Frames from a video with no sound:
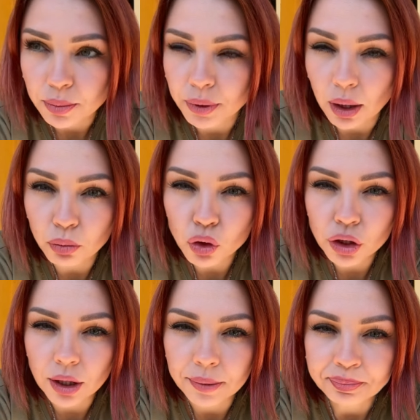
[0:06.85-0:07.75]
Потому
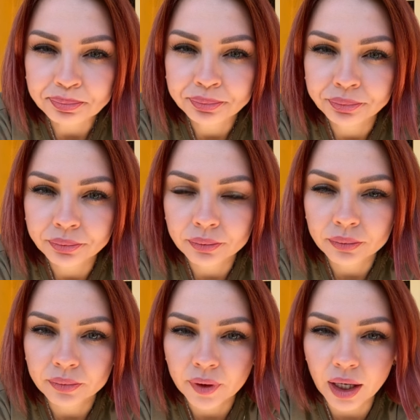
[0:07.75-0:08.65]
что,
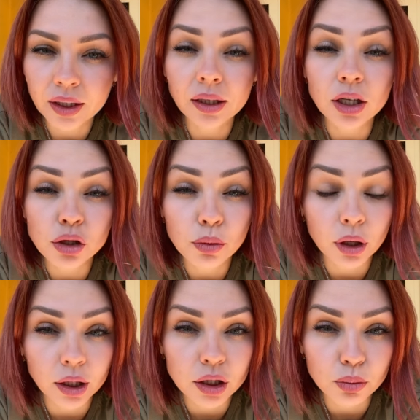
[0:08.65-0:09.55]
когда нашему
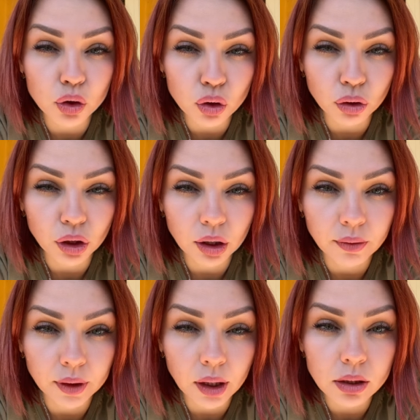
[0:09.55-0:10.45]
организму что-то не
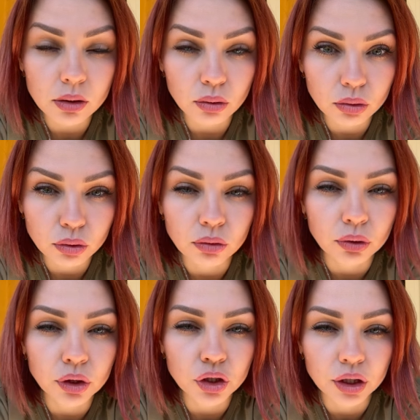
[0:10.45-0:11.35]
хватает, у него
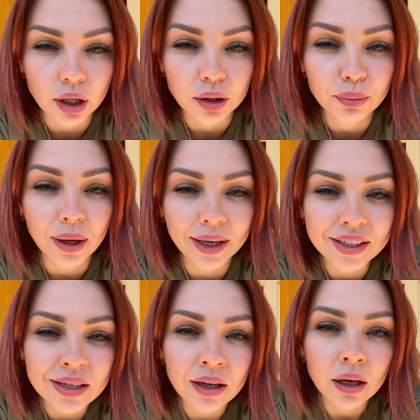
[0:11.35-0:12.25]
начинает
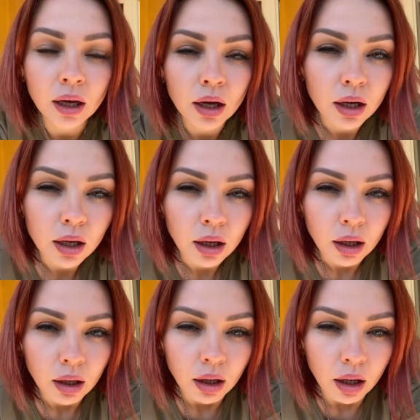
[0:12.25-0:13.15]
болеть
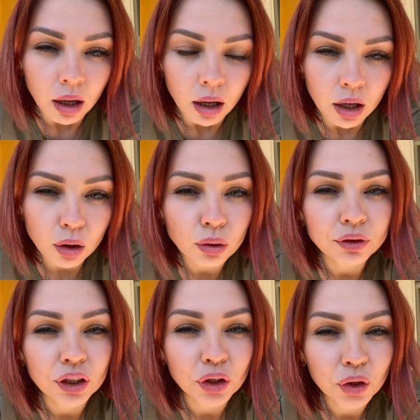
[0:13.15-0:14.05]

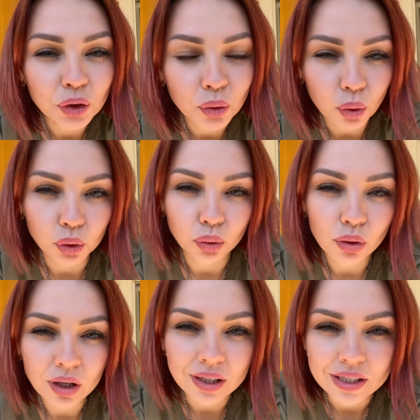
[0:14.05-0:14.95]
ровно тот
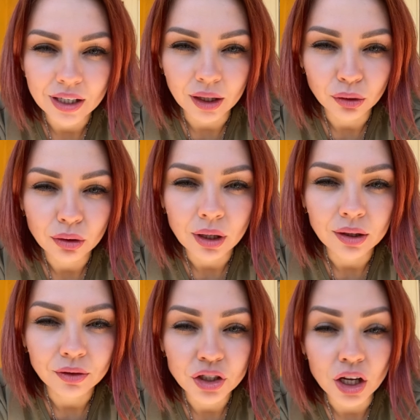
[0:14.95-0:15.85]
орган, за который
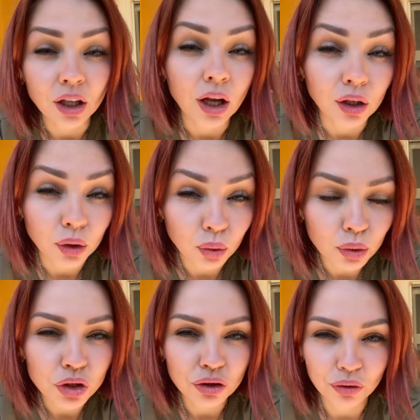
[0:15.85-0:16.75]
отвечало
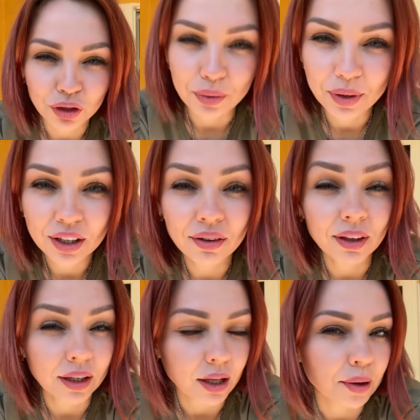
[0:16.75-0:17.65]
то, чего нам не
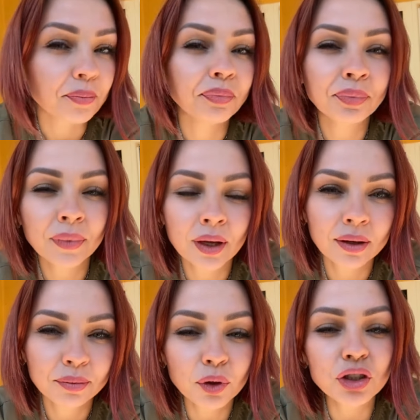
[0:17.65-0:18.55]
хватало.
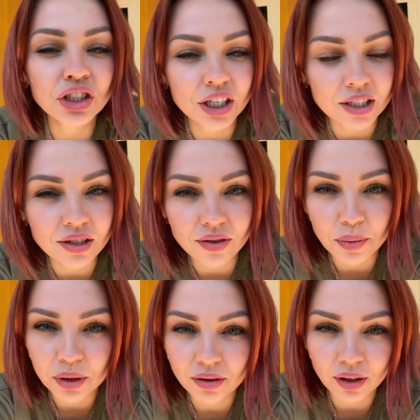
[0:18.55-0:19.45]
Мы очень часто с
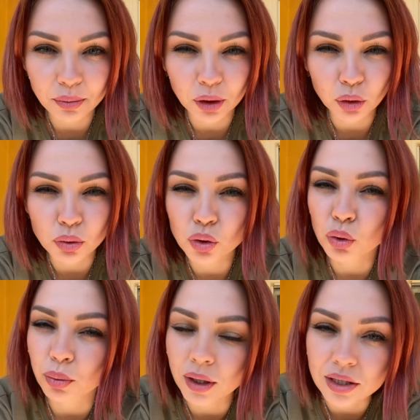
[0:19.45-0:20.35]
вами говорим о том, что
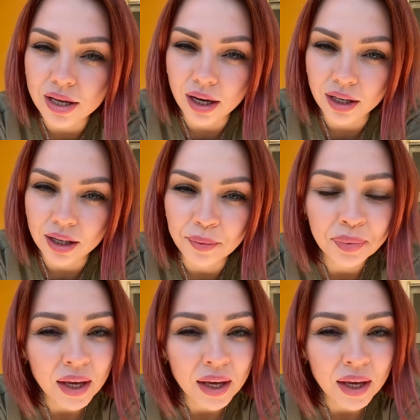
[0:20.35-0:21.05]
упало зрение.